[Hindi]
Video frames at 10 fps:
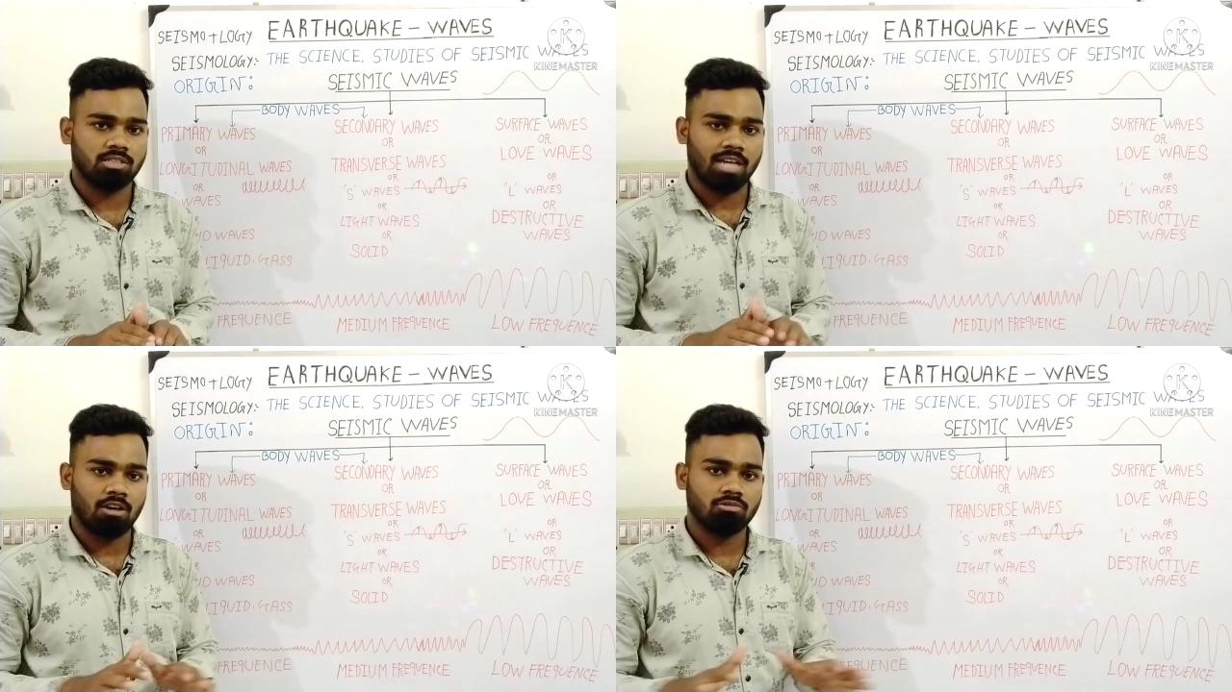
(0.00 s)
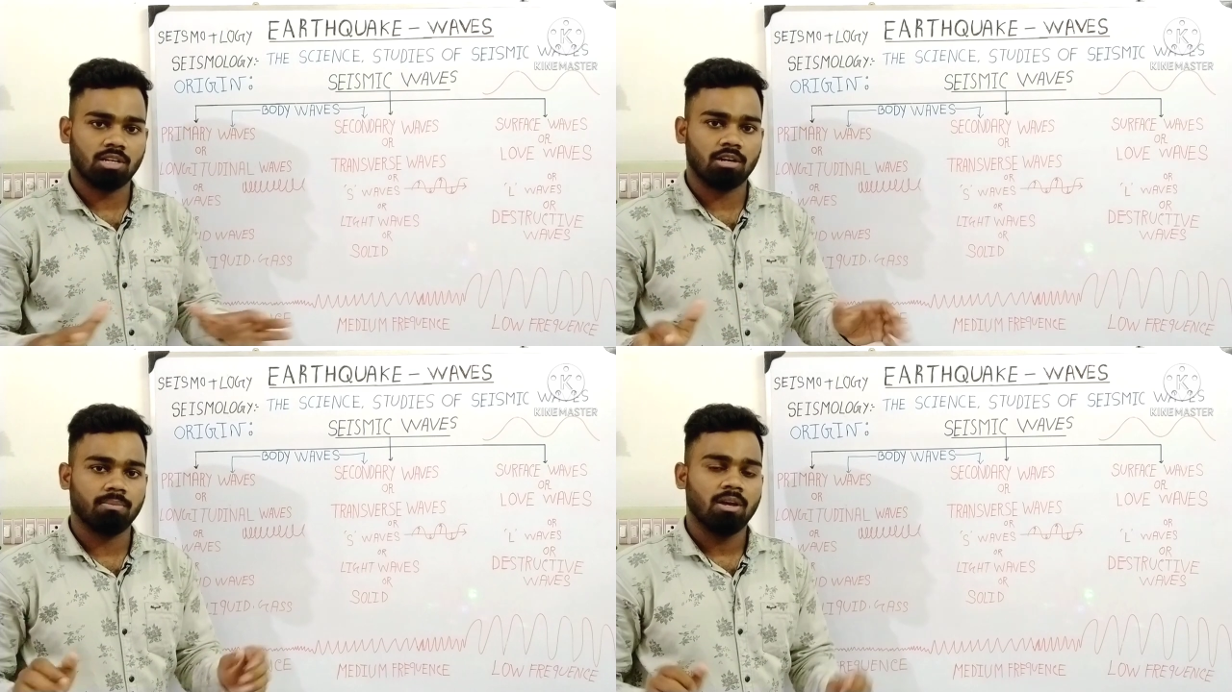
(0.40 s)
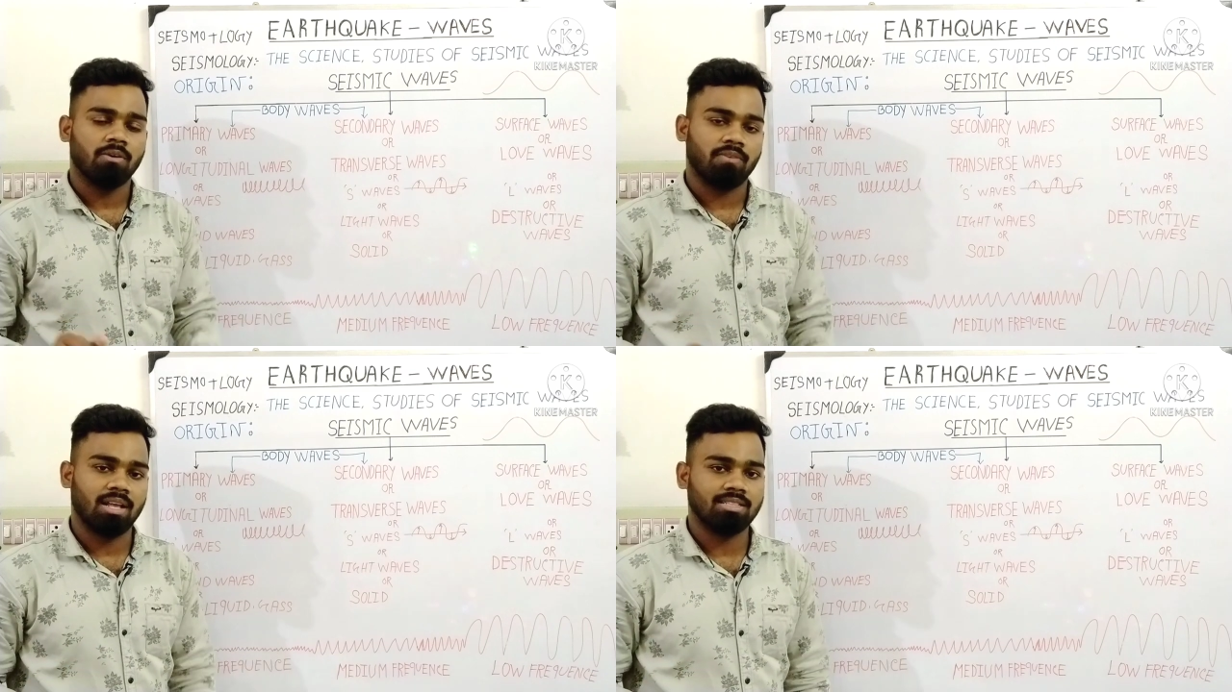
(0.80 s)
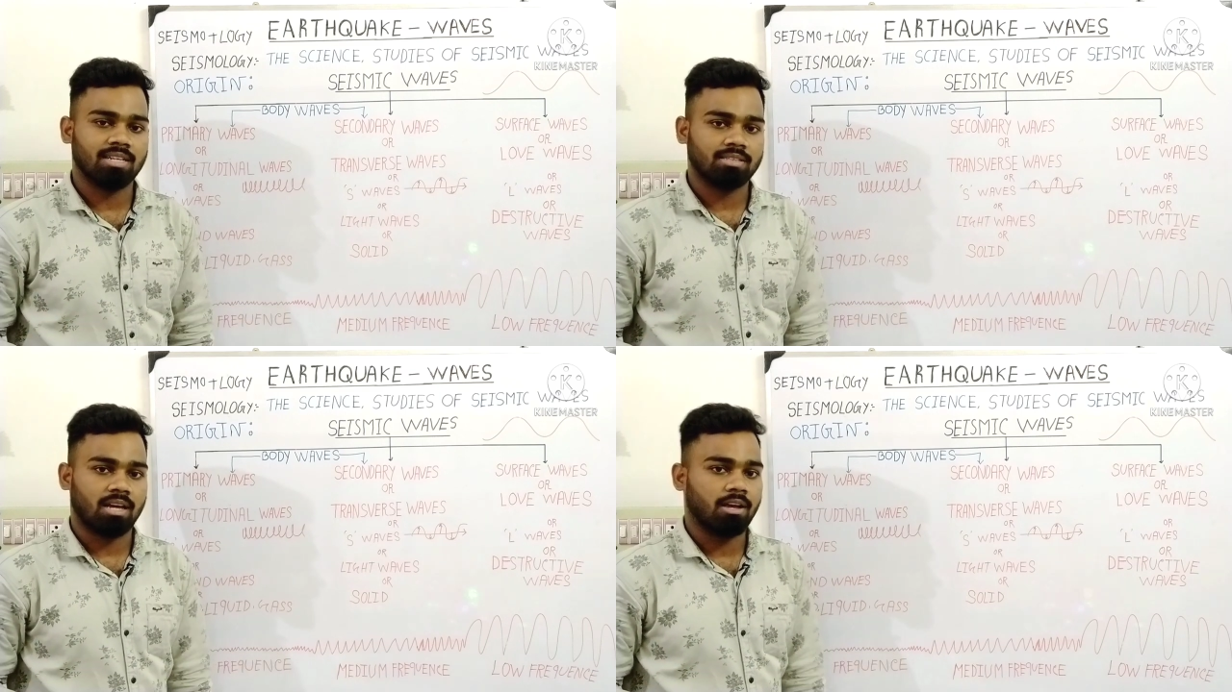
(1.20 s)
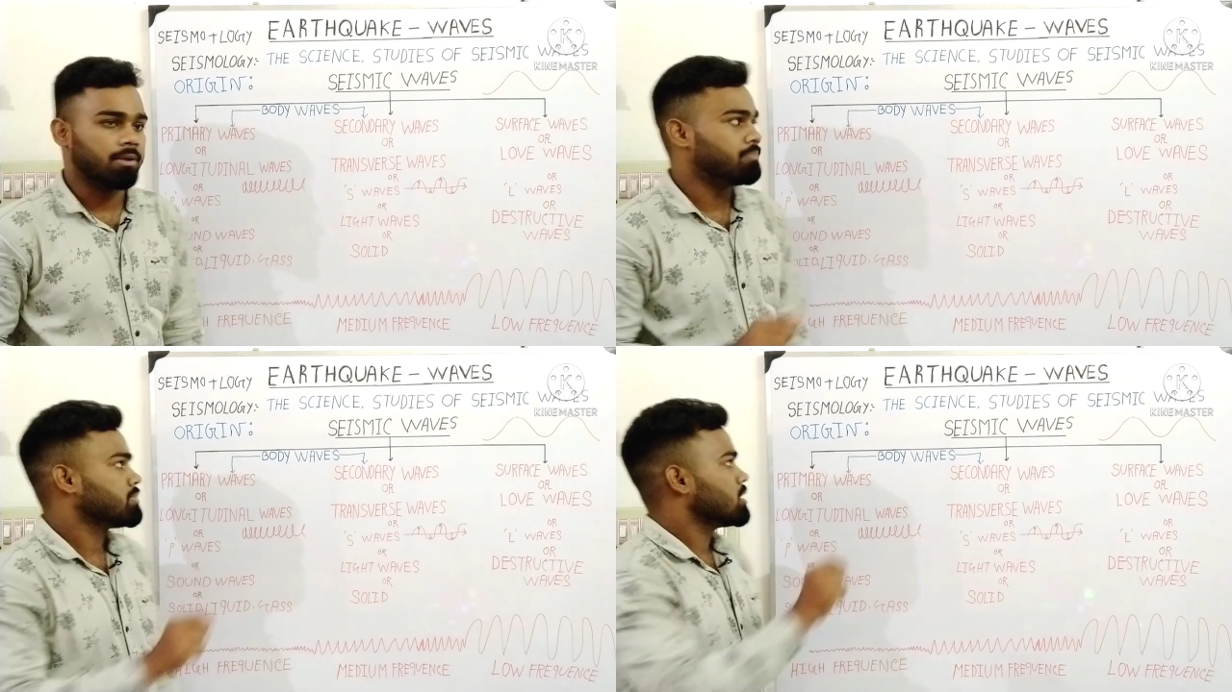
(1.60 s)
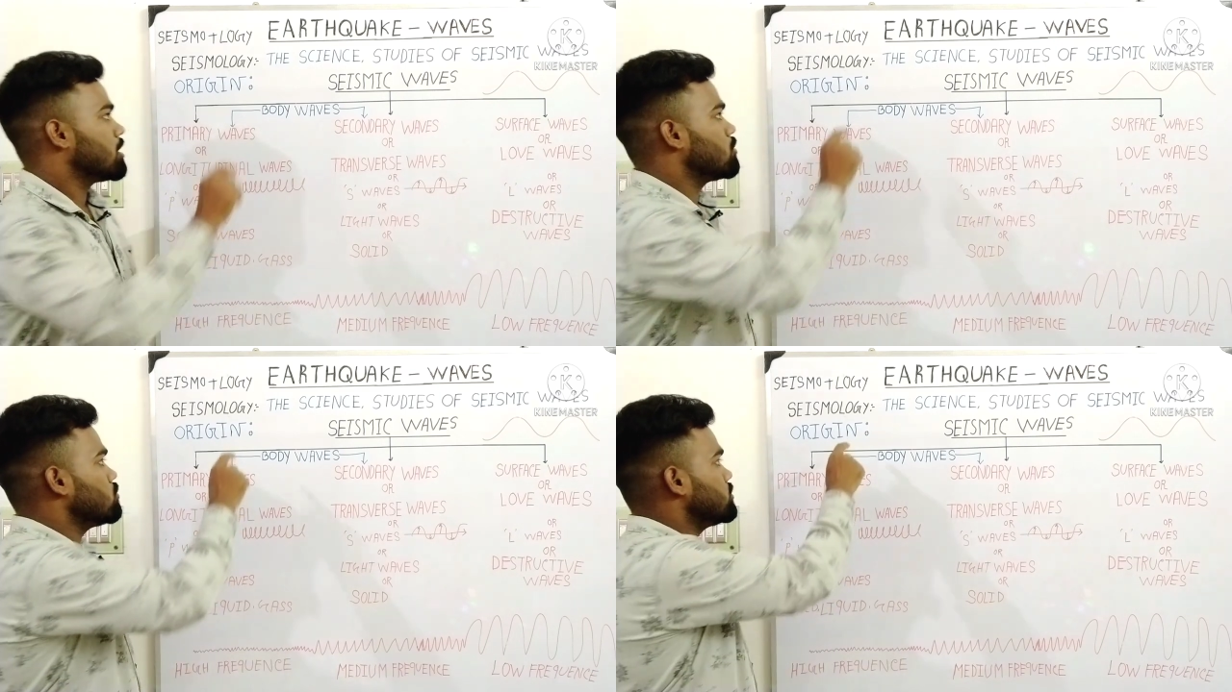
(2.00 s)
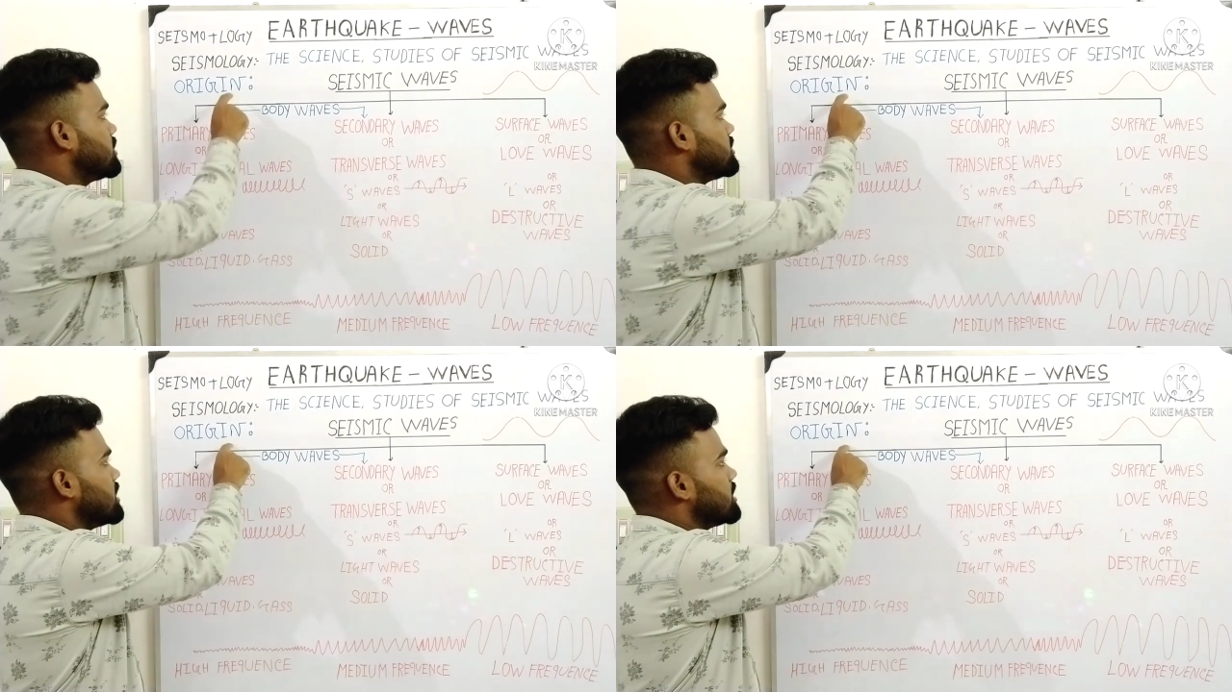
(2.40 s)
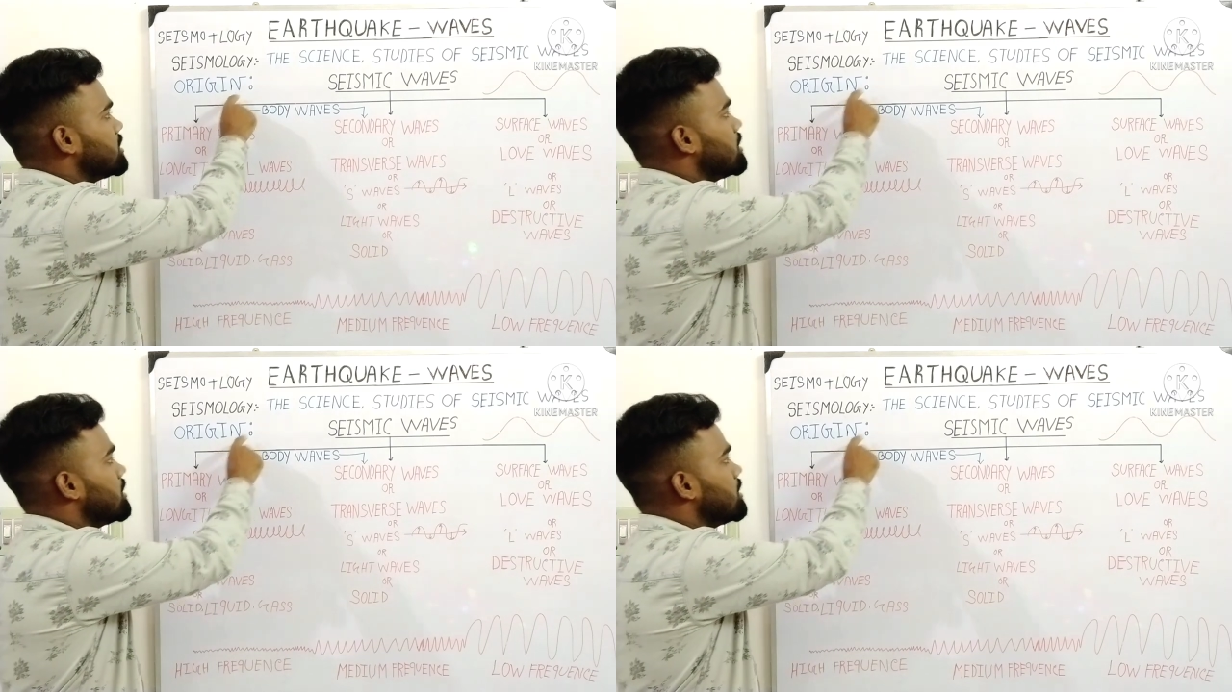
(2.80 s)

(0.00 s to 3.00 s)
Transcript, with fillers: चारों तरफ फैल जाता है और उसी से